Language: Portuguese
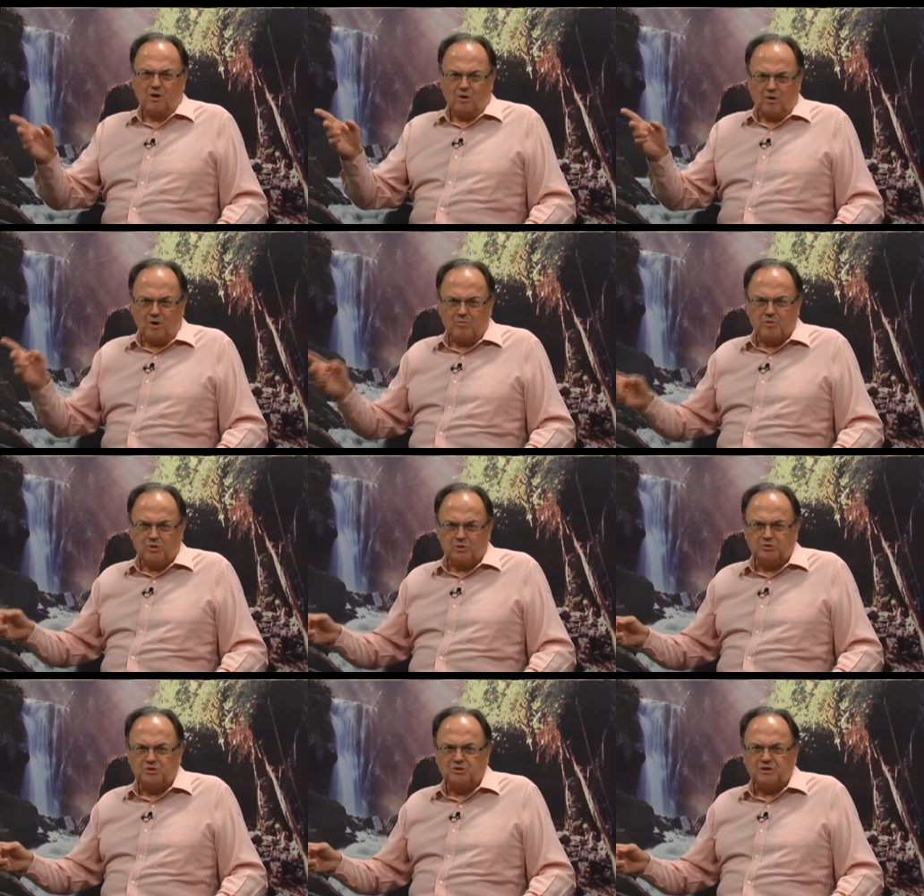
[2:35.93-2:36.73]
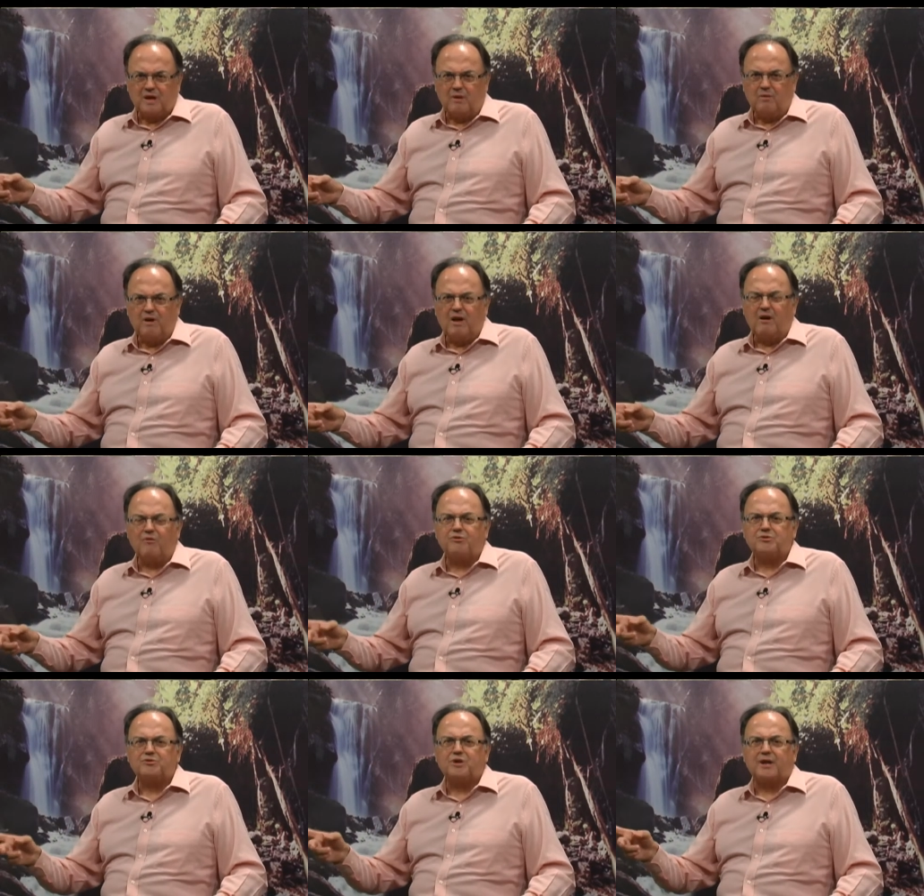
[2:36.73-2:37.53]
Romildo, então, é o
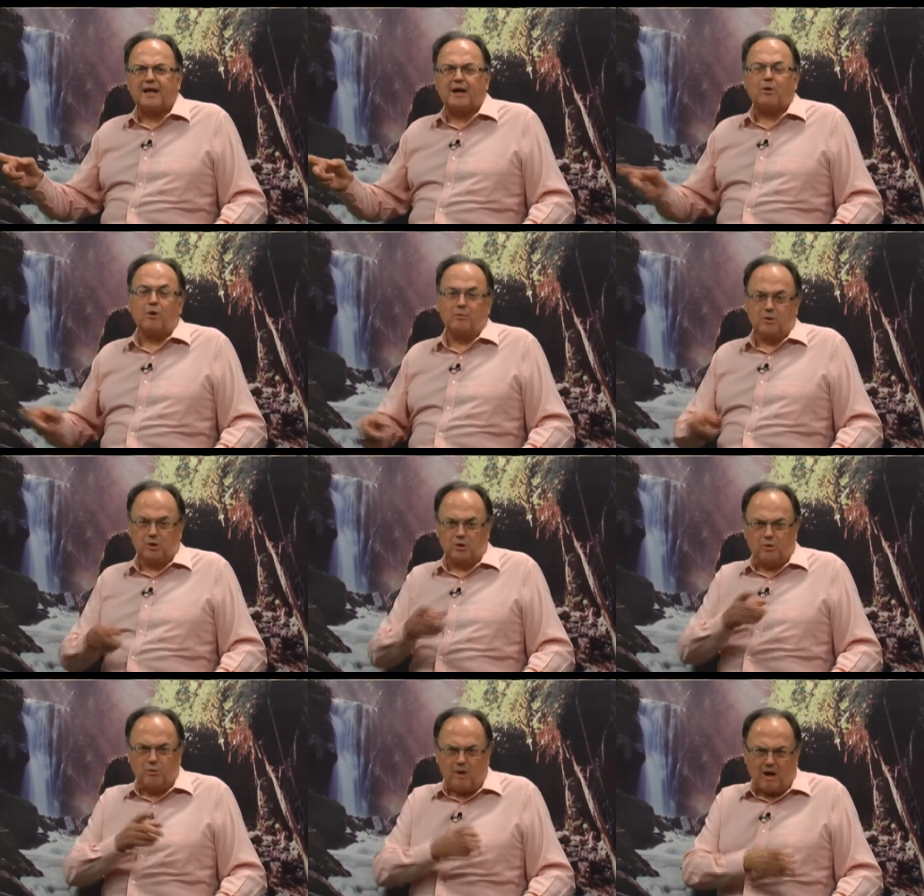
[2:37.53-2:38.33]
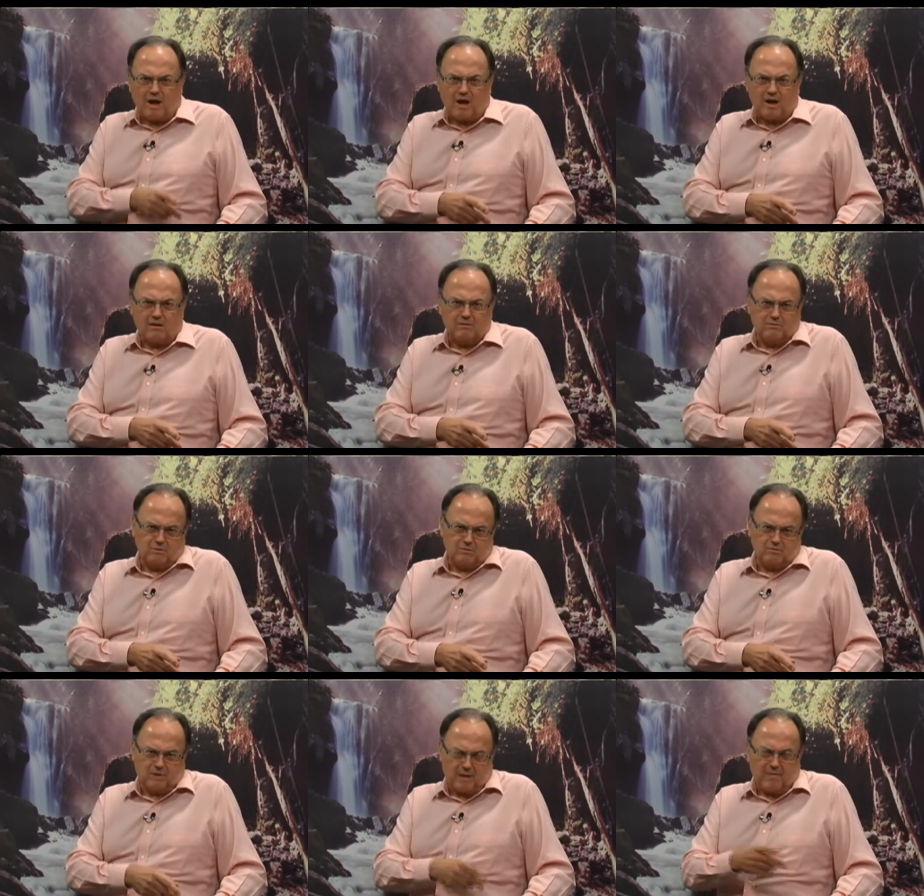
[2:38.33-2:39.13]
funcionário Romildo
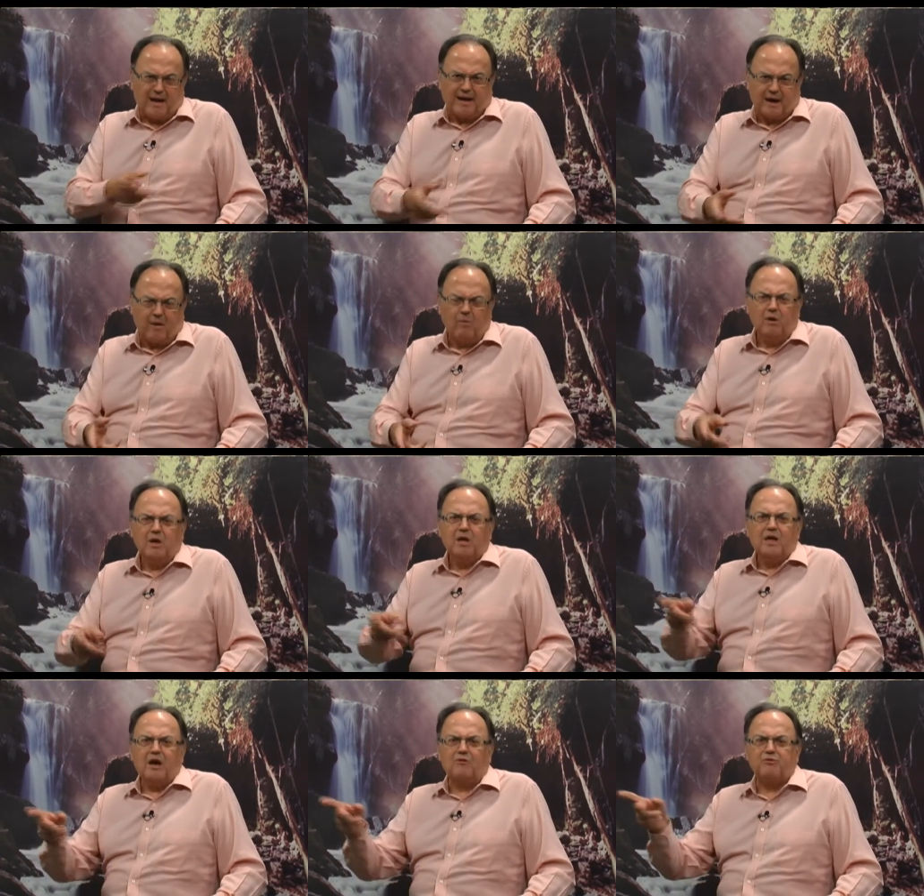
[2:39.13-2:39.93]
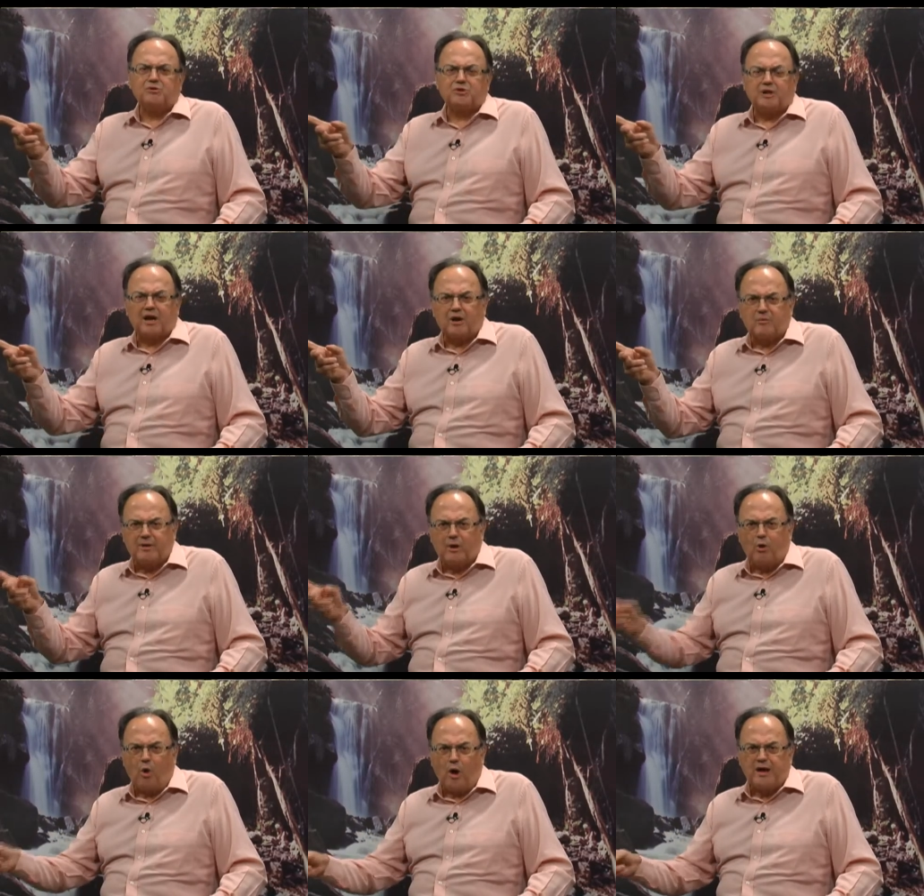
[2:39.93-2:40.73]
Amaral é o funcionário
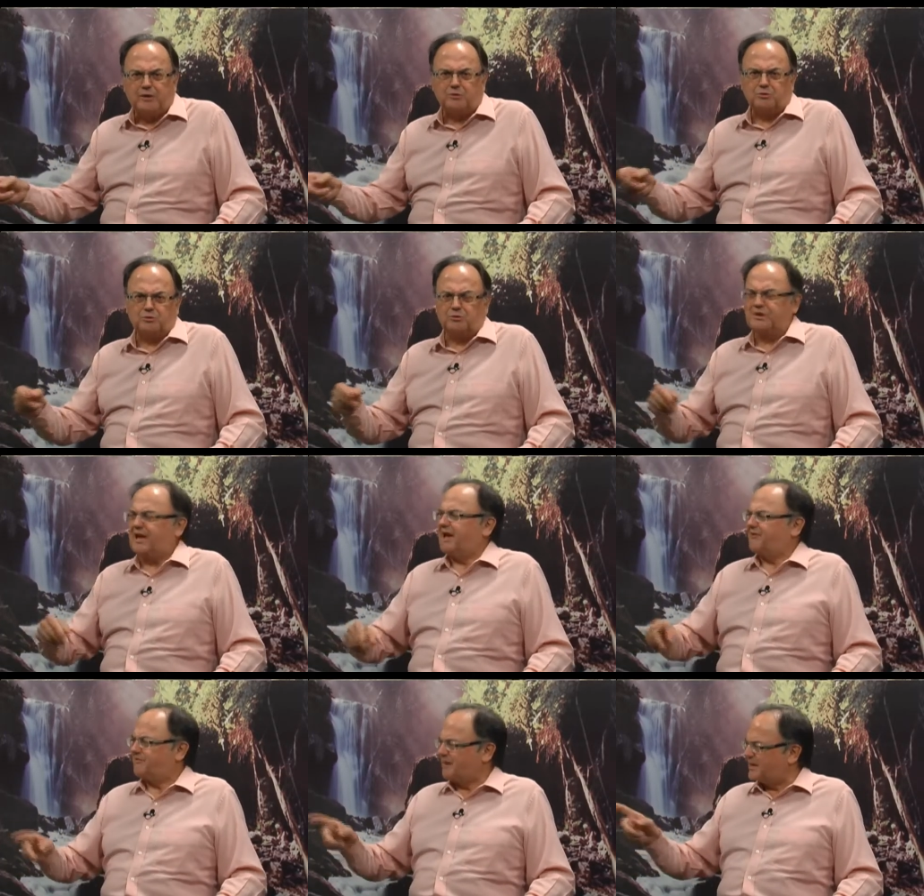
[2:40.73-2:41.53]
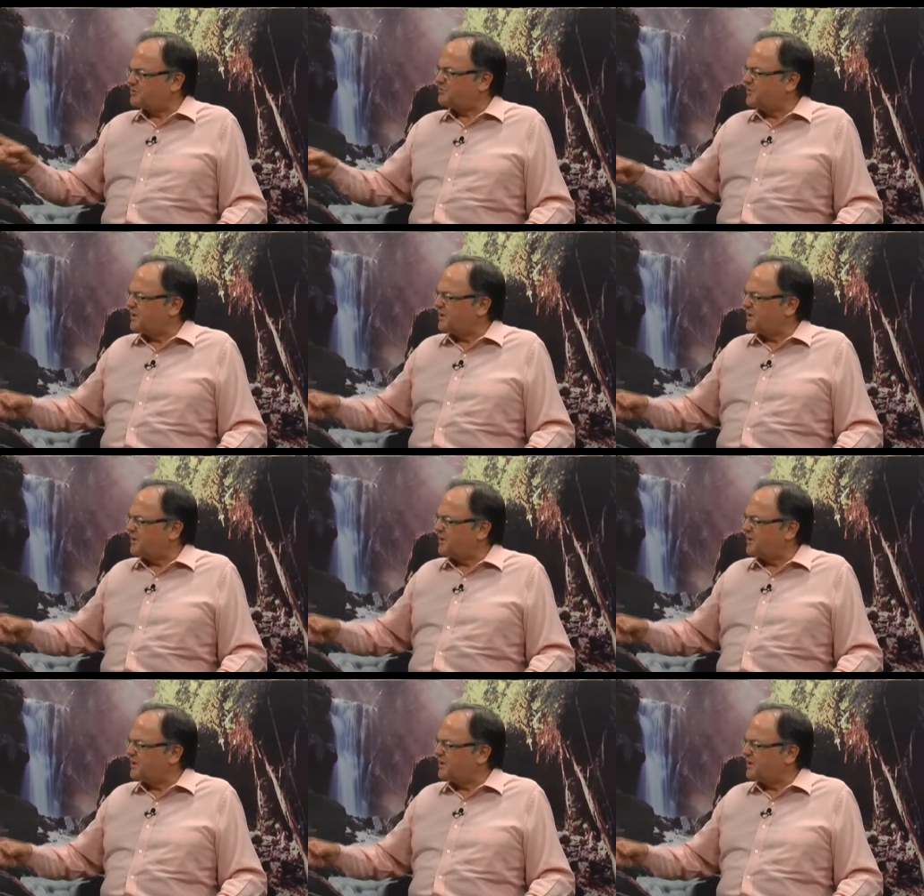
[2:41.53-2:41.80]
número 8 do IF, é isso